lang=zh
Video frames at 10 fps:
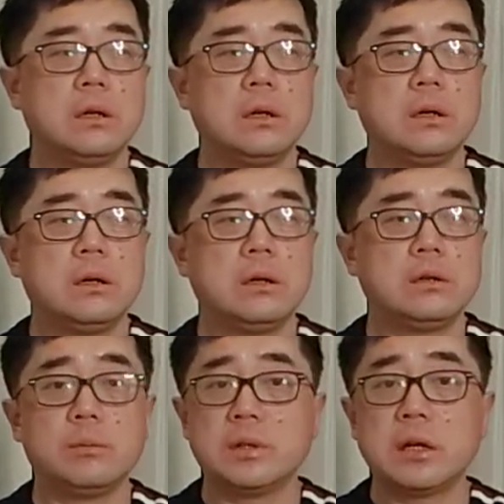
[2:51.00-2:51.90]
呃
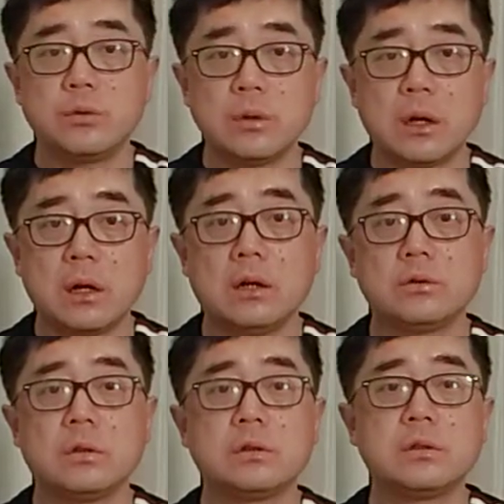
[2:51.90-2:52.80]
忍不下去了啊，
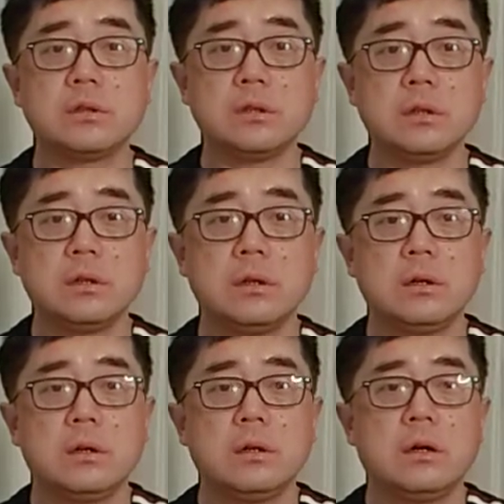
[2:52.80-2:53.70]
觉得自己
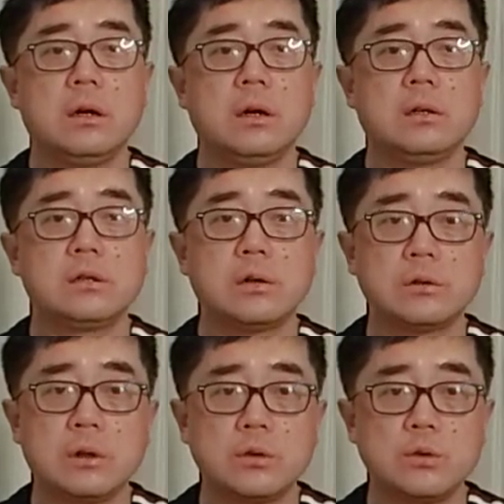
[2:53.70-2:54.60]
啊遭
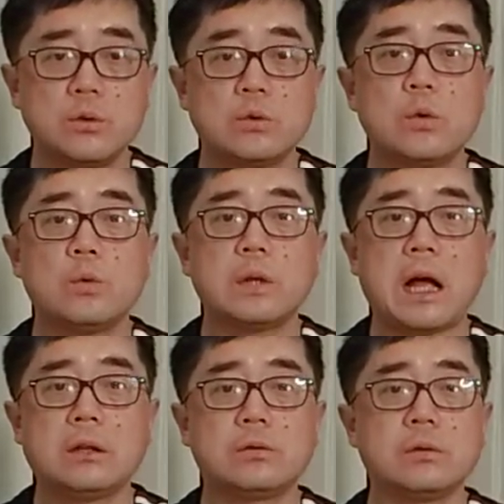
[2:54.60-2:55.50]
受了巨重
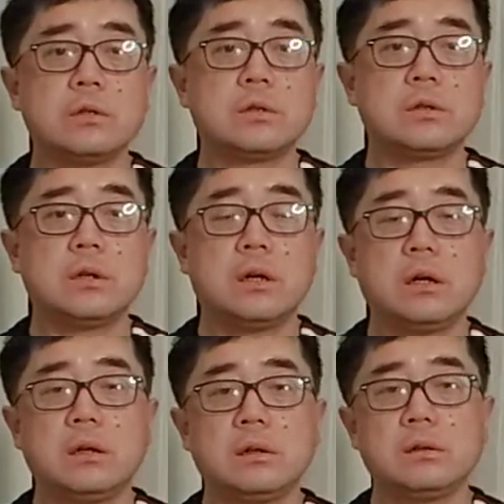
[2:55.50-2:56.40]
大的损失
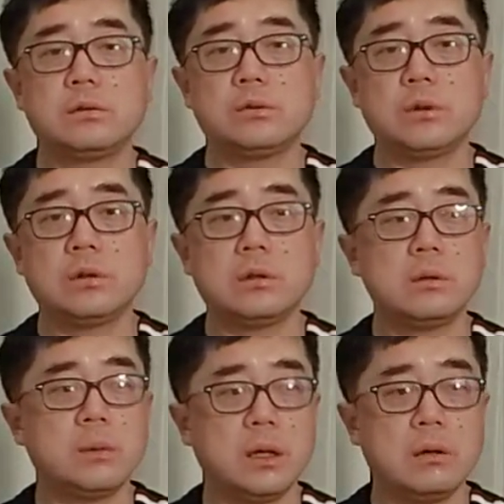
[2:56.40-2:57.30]
啊，觉
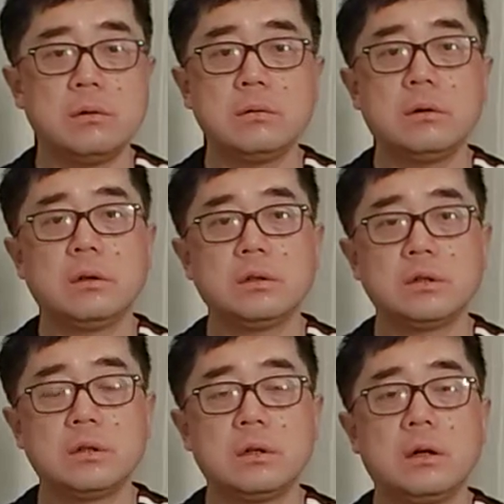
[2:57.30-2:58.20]
得美欧
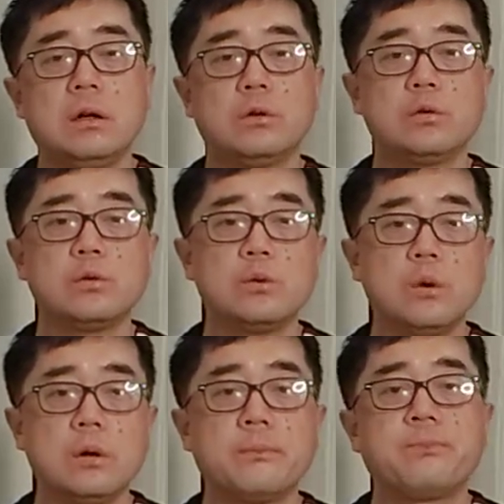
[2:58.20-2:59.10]
日啊对中
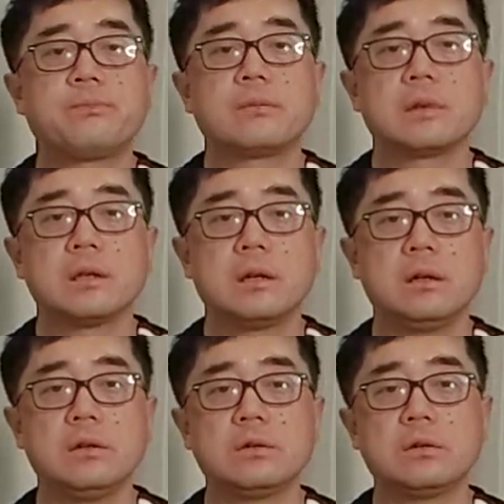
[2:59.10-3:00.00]
国。
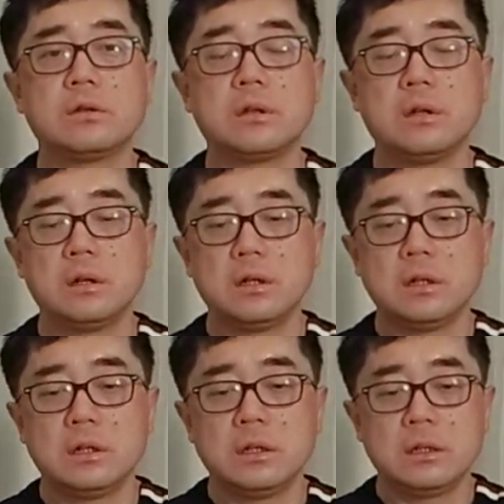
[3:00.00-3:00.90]
可以说是，
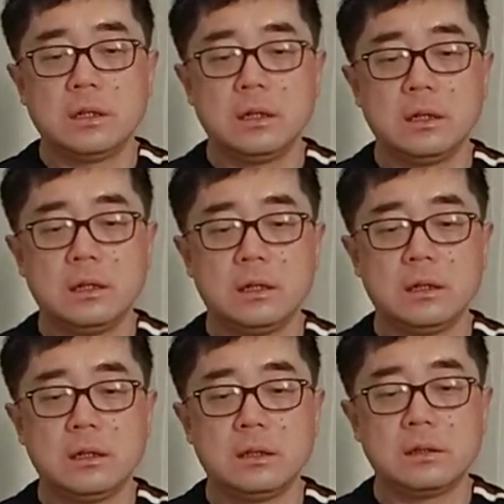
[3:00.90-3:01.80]

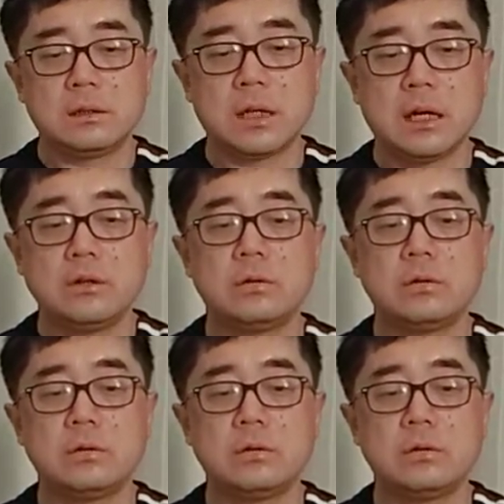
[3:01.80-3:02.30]
呃，采